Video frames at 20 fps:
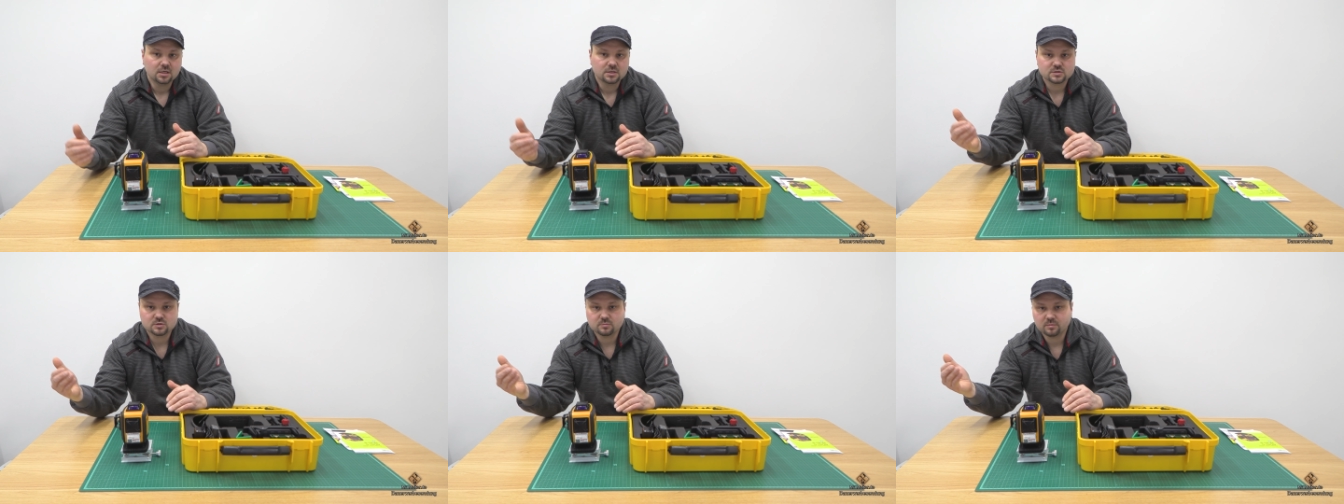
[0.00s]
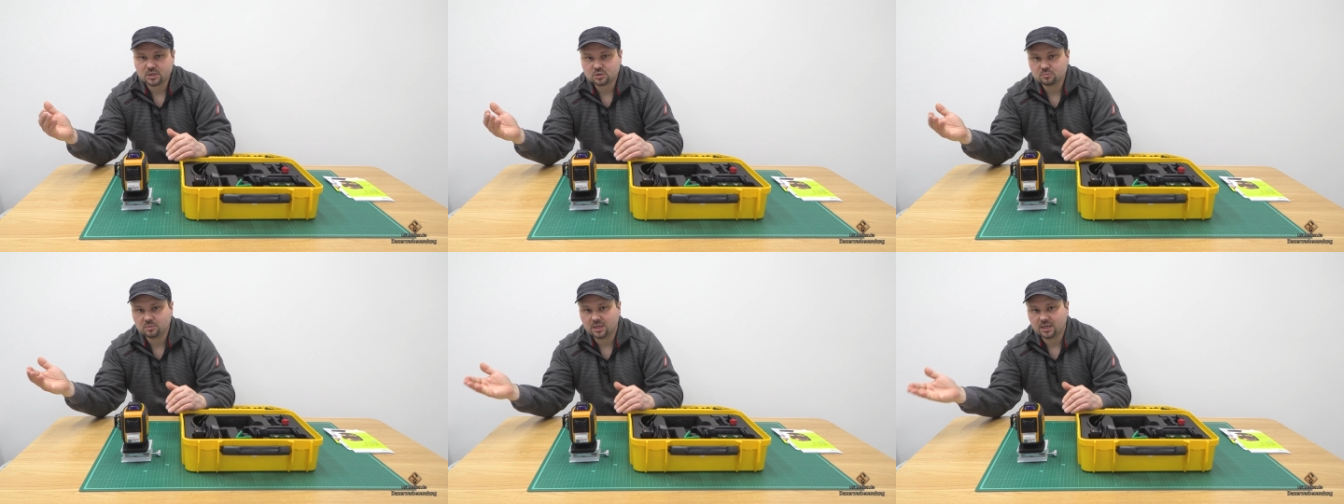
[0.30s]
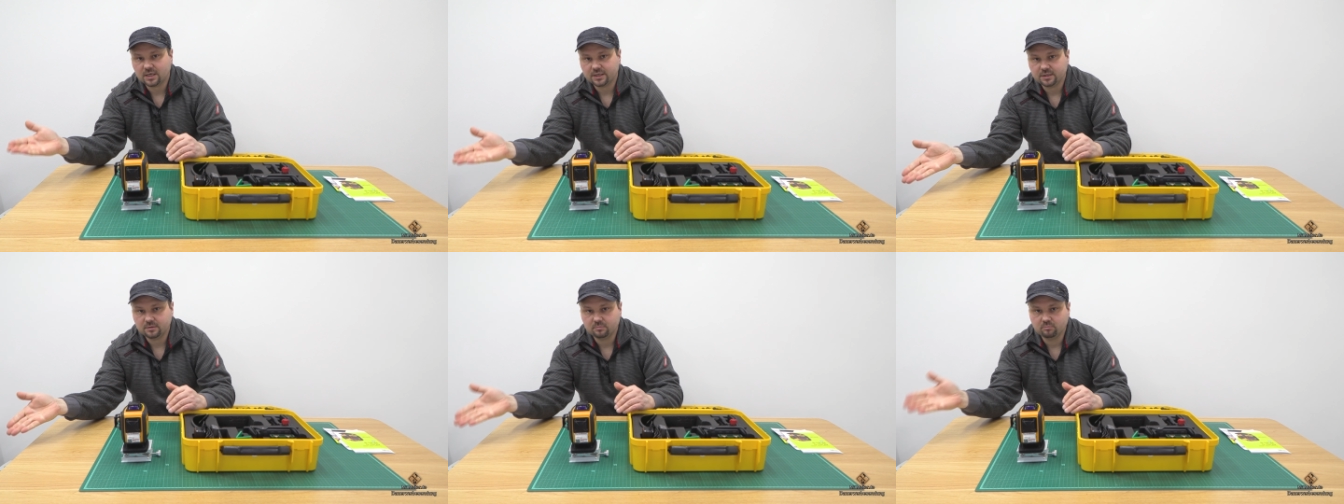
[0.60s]
zum Beispiel
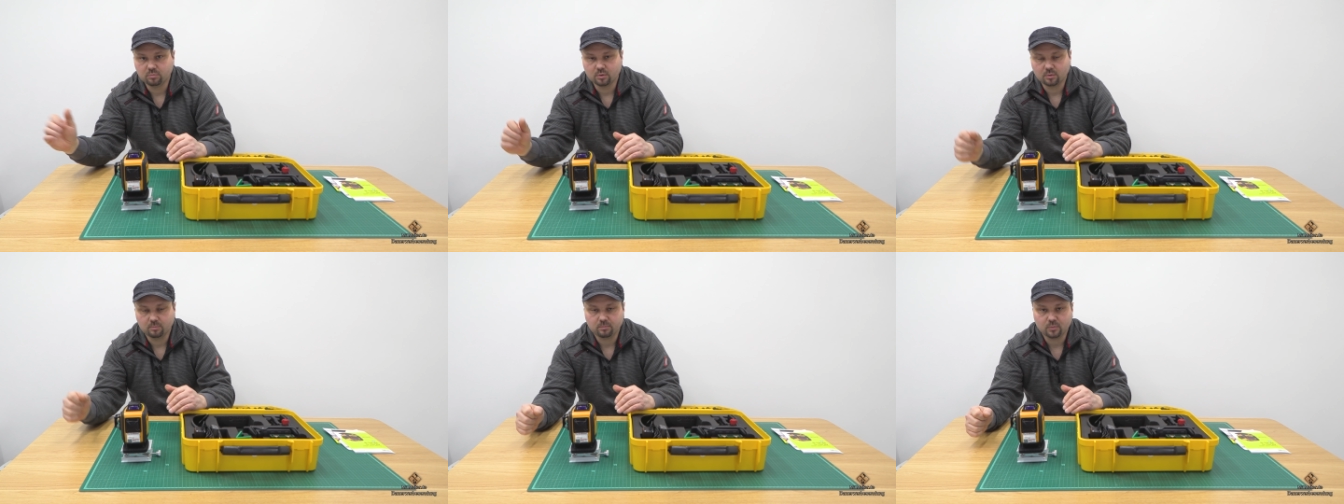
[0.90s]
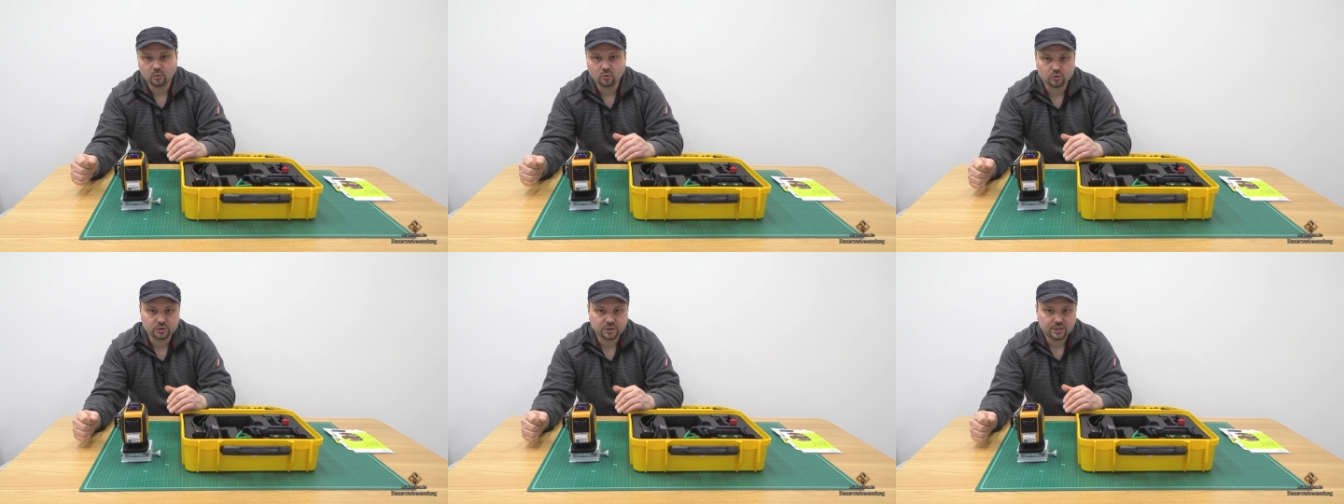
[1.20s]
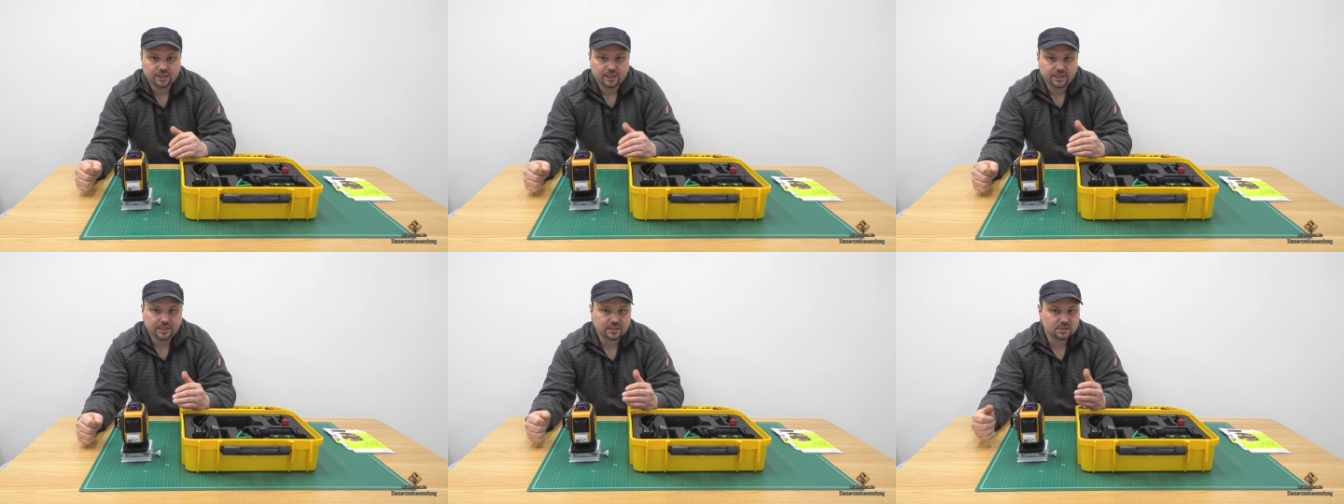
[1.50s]
einen
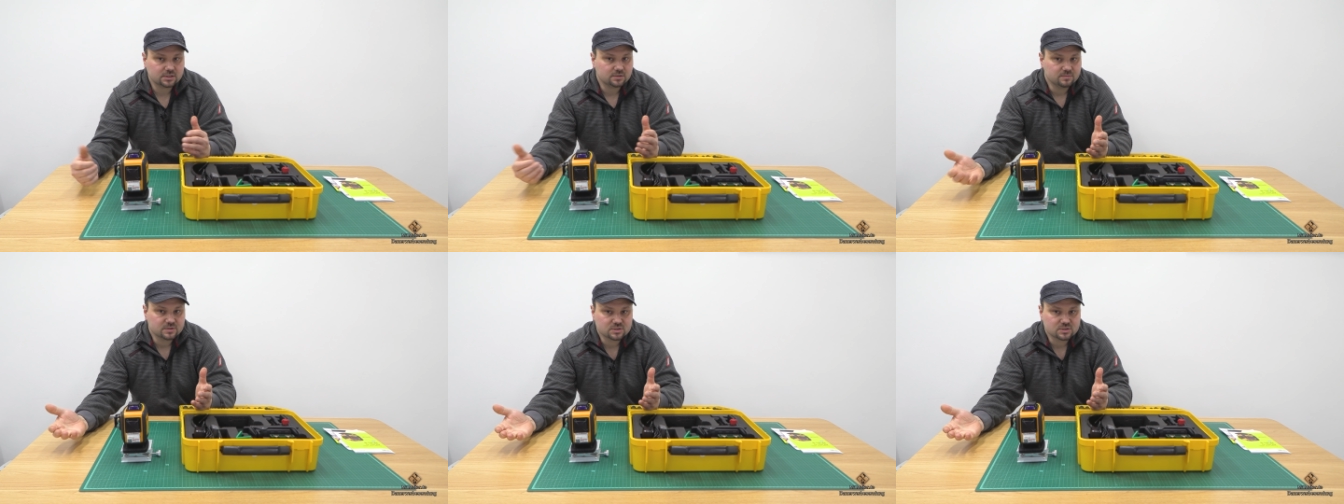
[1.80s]
Boden legt,